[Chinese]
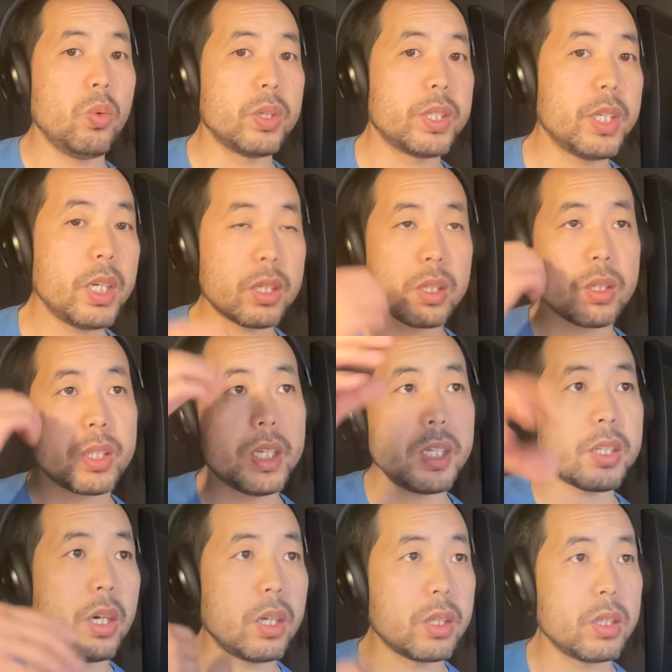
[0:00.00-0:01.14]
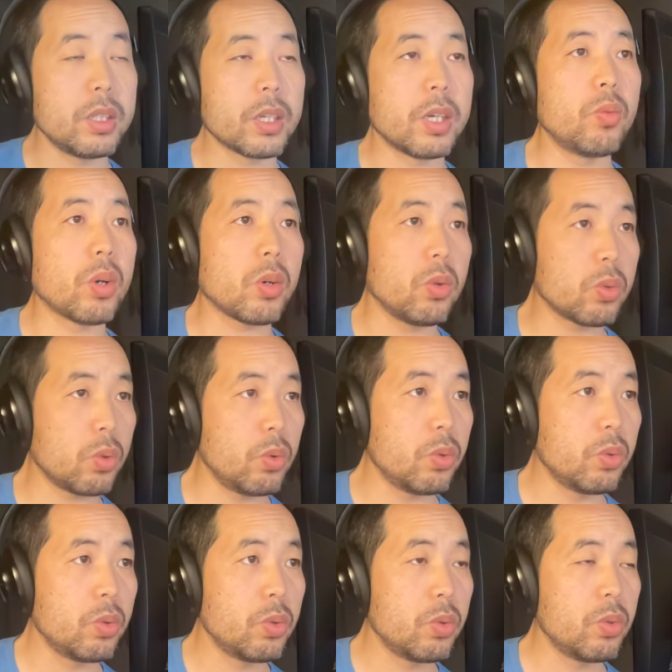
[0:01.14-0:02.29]
我现现场的你跟我沟
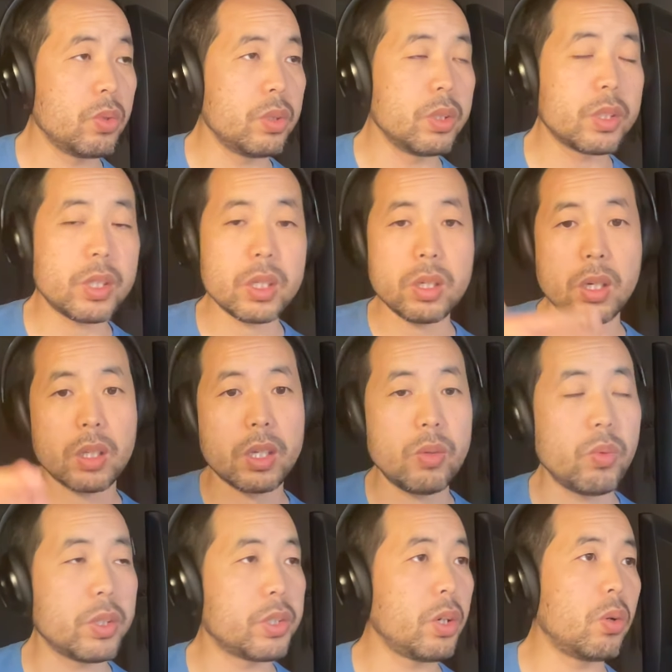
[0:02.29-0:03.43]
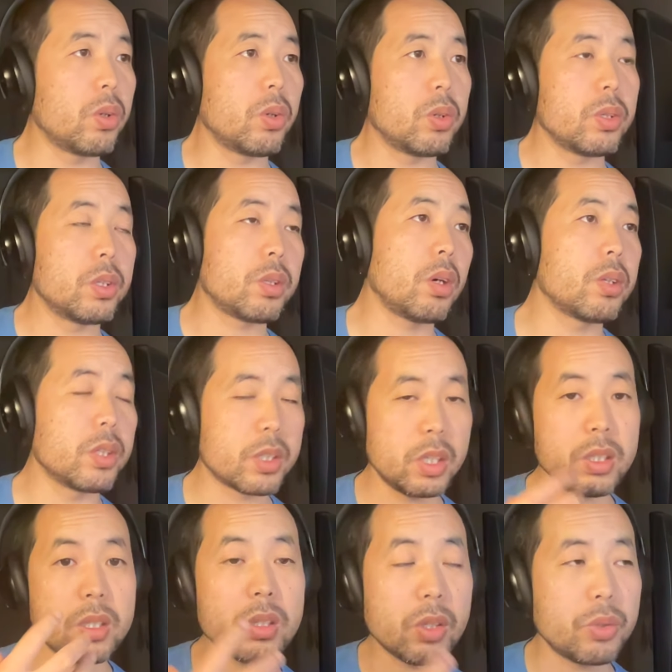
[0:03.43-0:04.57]
通，你现场的跟我交流，你到底
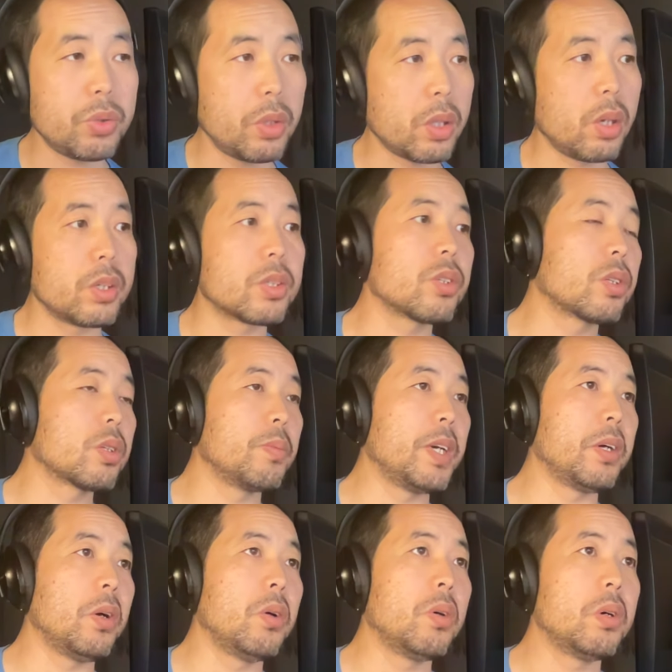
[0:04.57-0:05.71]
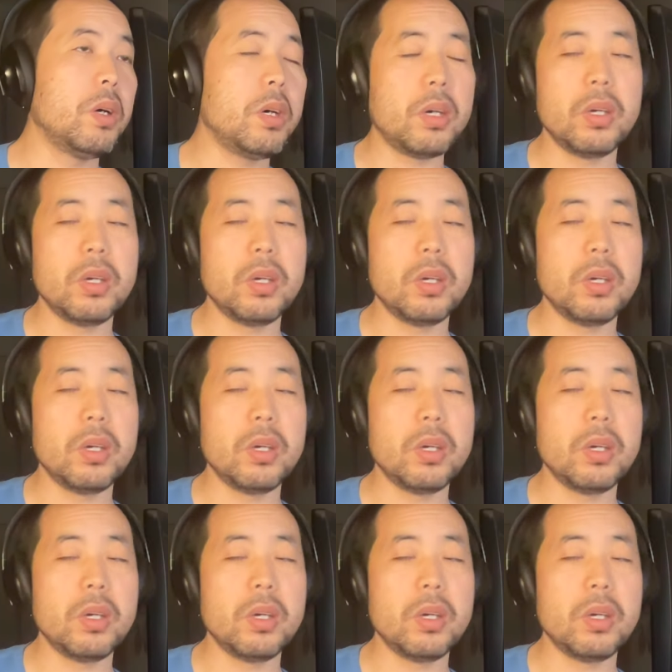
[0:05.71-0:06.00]
真正的学到了知识没有？